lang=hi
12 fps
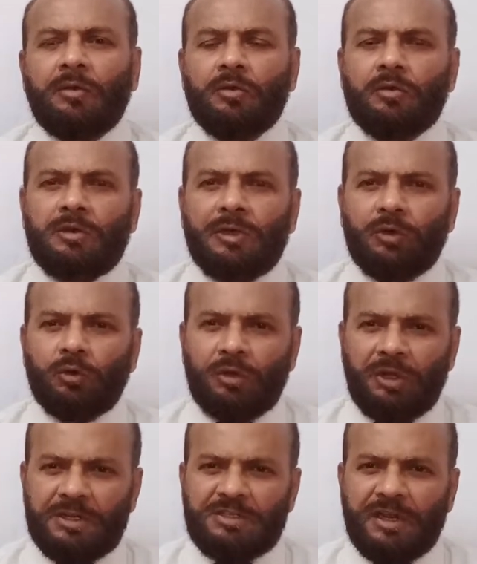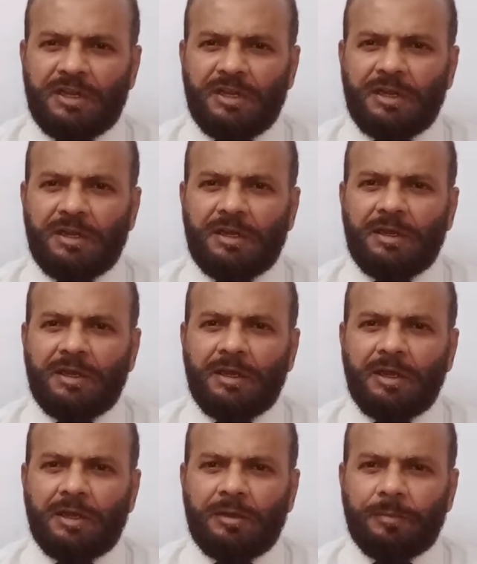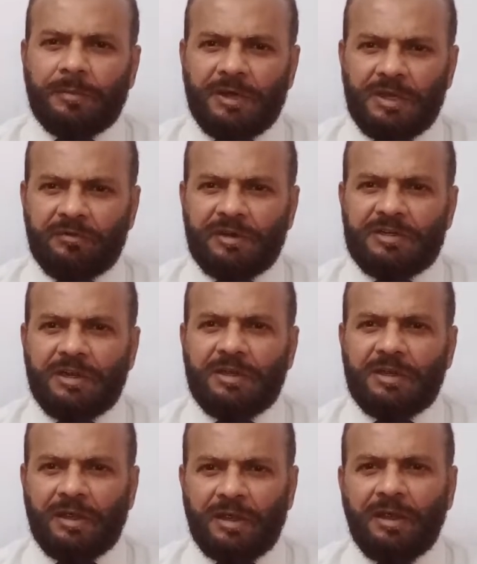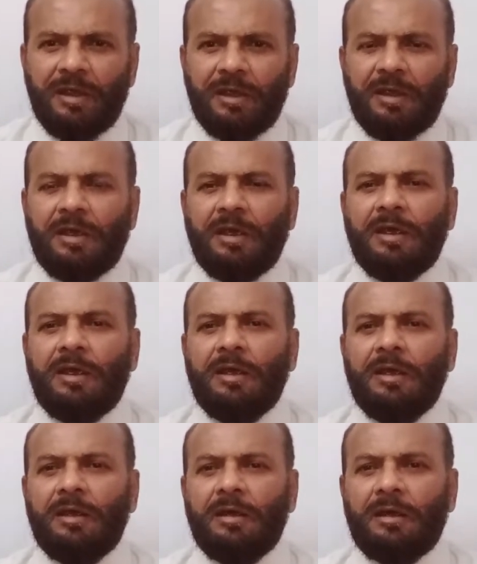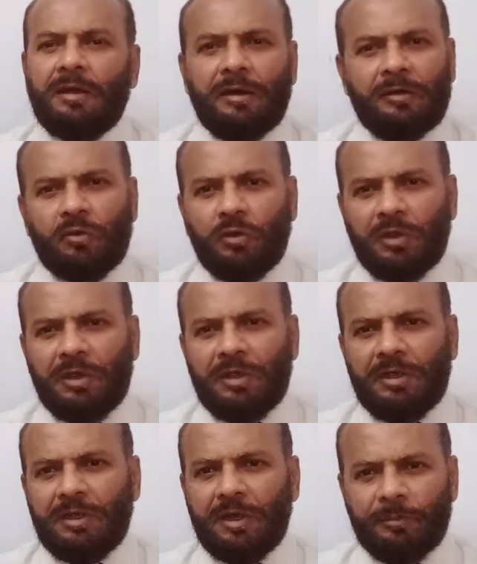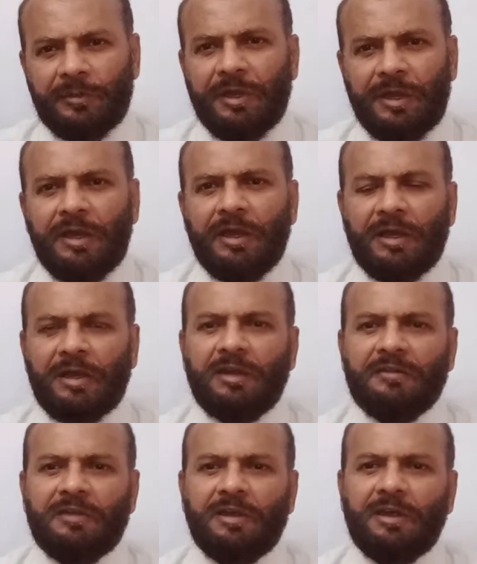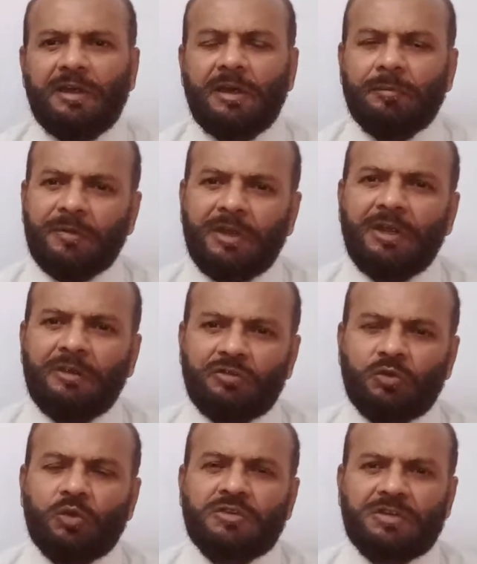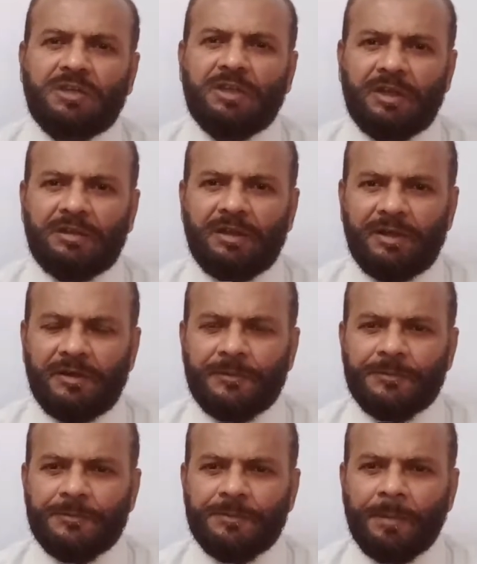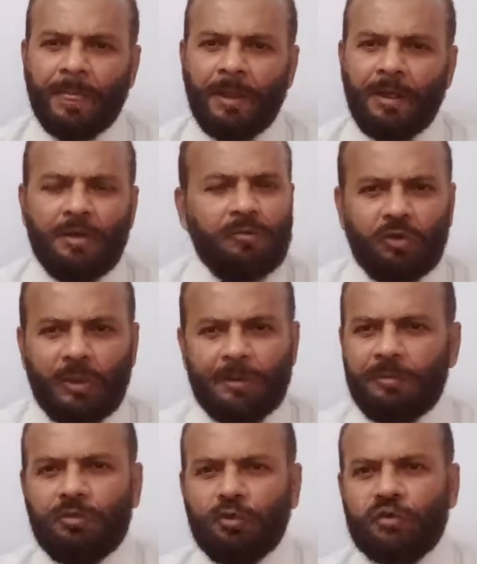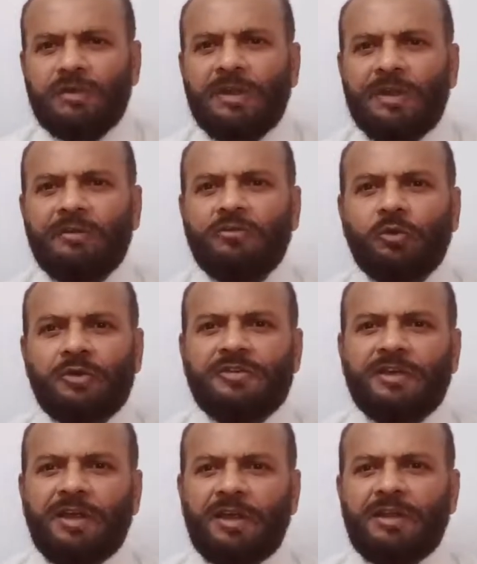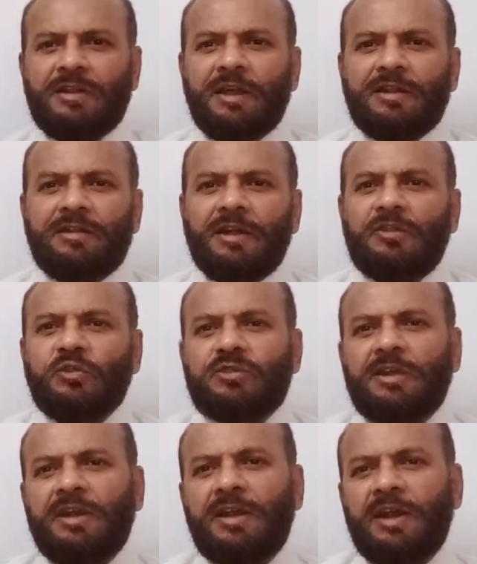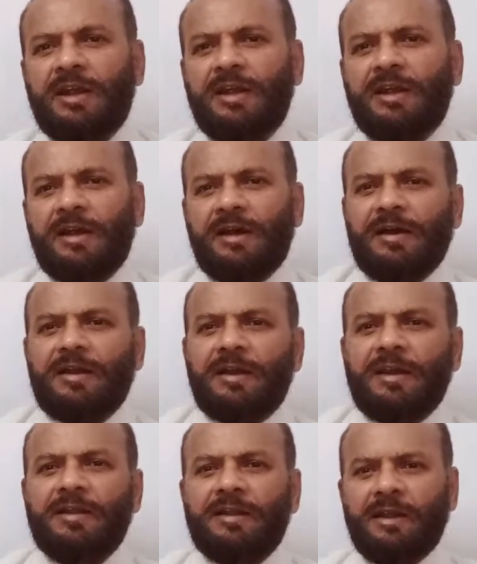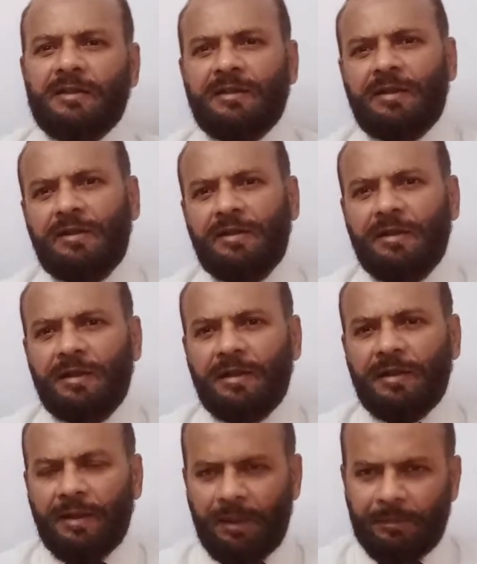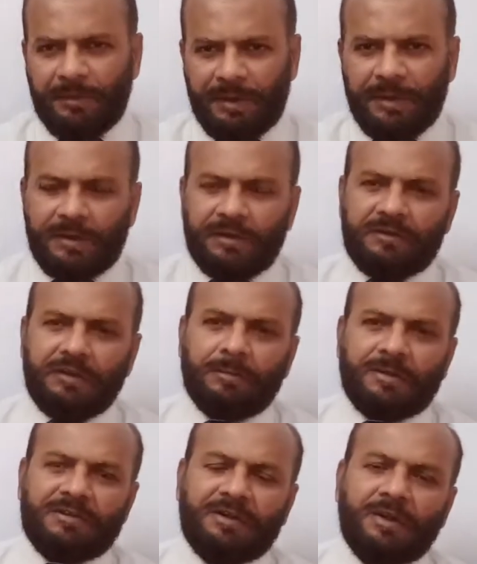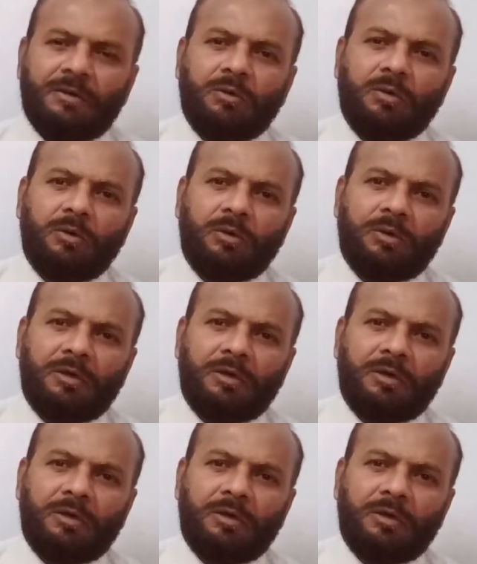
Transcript: उनके उलझ जाने की एक बड़ी वजह यह है कि हर कोई अपनी ही एनक से अपनी ही सोच से देखता है वो कभी भी दूसरे की सोच से नहीं देखता दूसरे की एनक लगा के नहीं देखता आप अगर किसी मसले को